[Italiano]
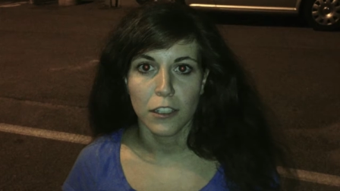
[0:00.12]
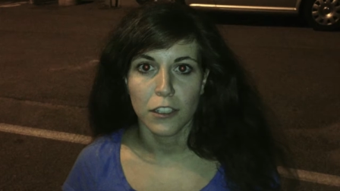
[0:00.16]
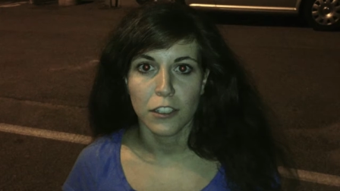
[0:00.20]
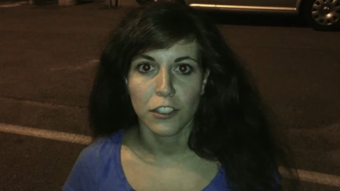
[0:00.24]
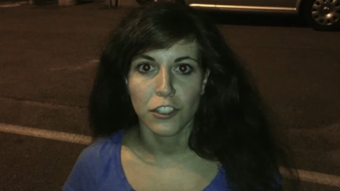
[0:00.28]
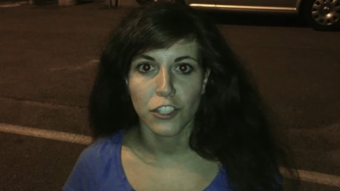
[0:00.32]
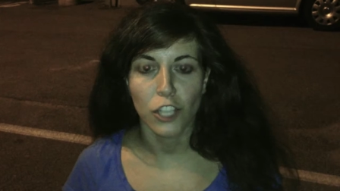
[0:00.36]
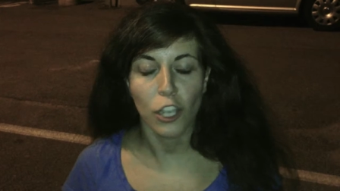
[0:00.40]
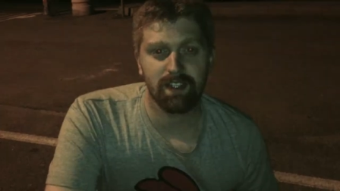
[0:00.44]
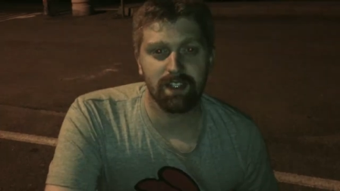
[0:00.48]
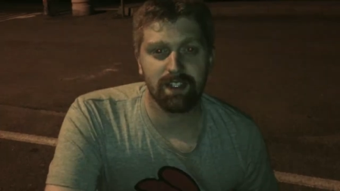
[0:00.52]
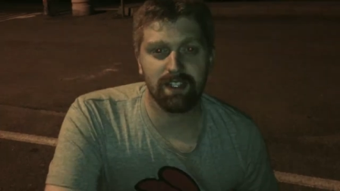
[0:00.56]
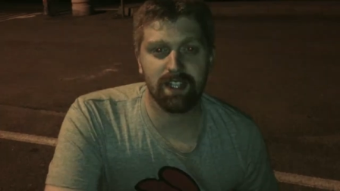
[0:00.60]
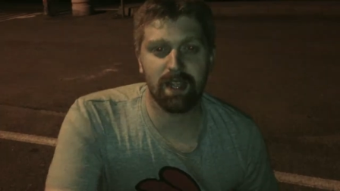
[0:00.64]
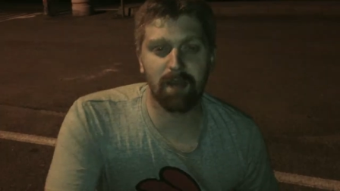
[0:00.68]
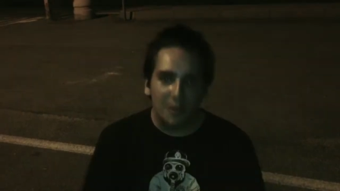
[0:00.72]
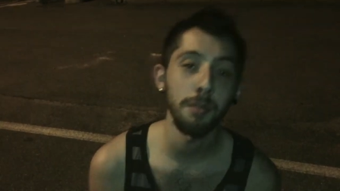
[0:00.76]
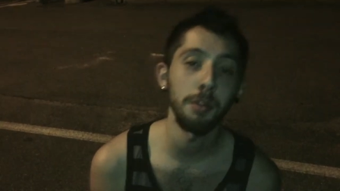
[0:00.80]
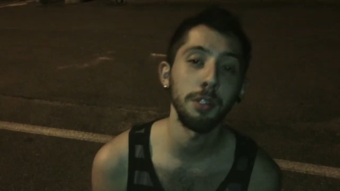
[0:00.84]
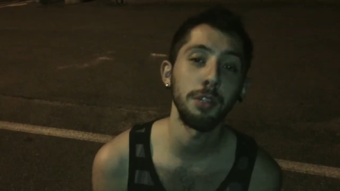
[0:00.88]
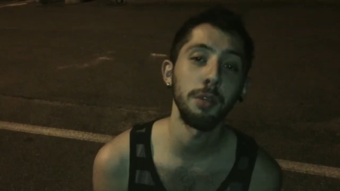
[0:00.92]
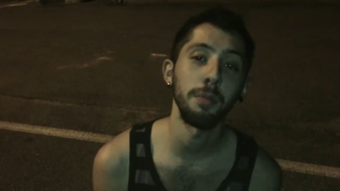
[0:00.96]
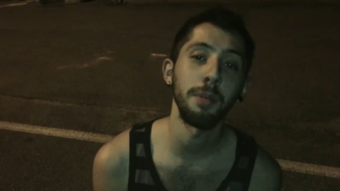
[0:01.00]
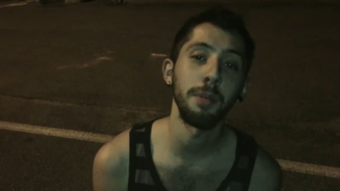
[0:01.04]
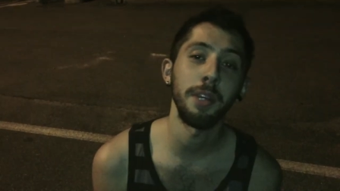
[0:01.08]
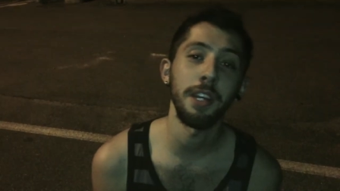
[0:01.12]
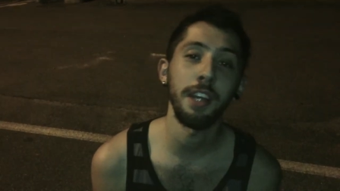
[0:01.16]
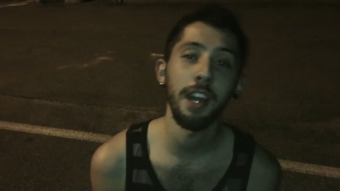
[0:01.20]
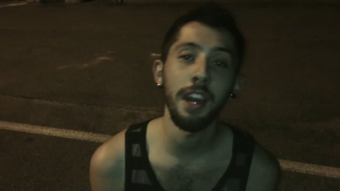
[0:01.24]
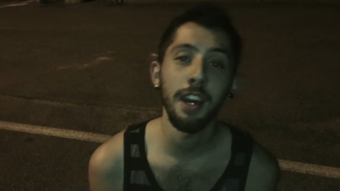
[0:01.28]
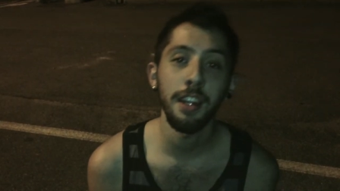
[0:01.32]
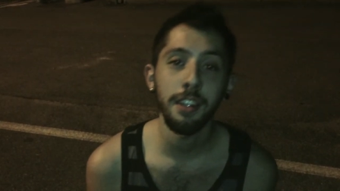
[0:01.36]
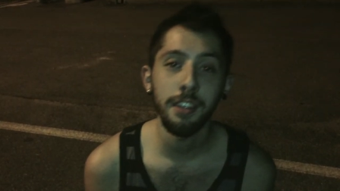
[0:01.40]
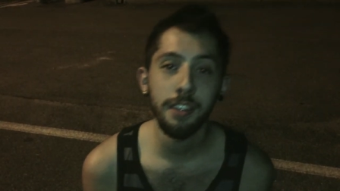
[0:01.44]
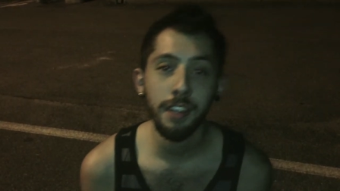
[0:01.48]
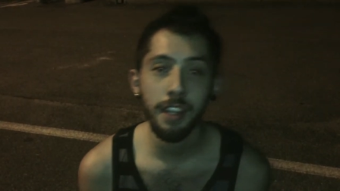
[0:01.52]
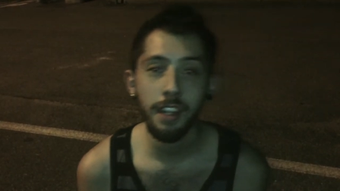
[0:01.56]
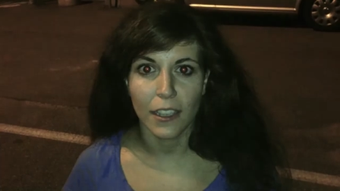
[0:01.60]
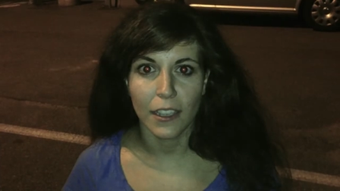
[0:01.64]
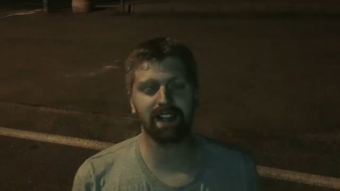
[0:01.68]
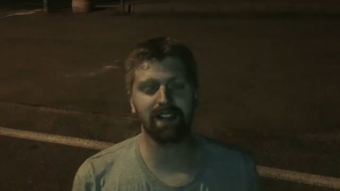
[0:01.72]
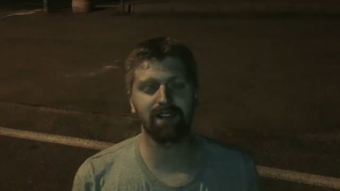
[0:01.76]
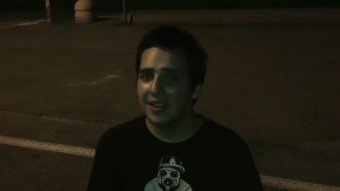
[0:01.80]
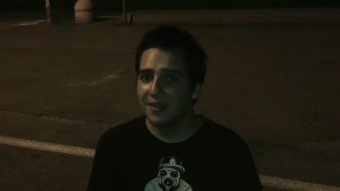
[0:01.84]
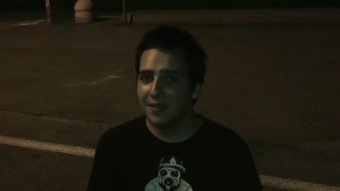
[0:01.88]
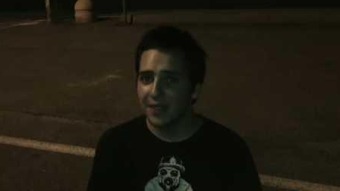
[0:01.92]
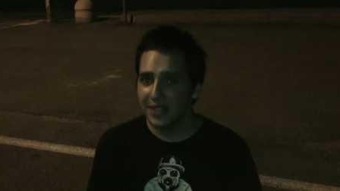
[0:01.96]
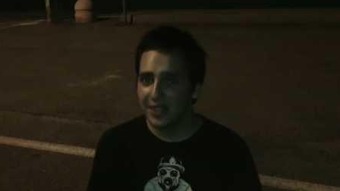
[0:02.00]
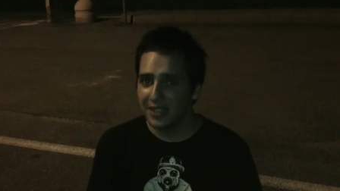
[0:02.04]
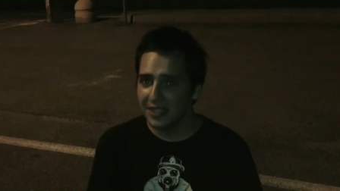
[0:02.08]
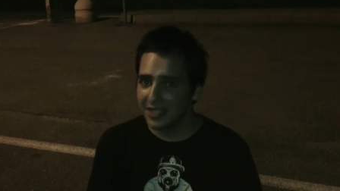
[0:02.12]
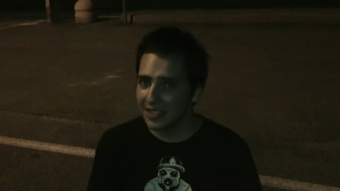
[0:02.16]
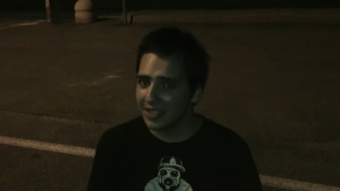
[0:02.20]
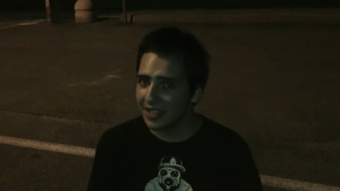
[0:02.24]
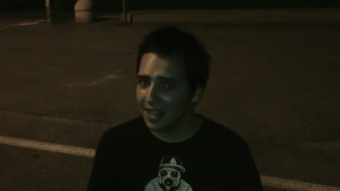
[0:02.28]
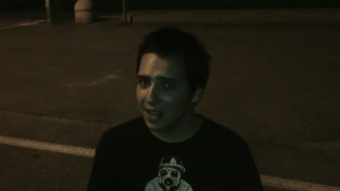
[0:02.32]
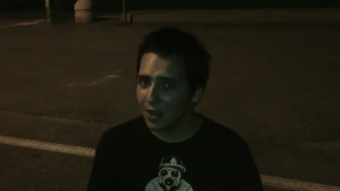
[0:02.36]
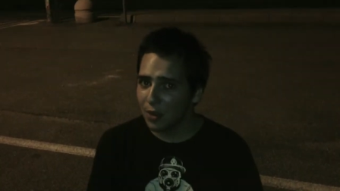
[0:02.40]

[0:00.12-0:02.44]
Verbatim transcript: Ciao. Siamo in Topicante il 23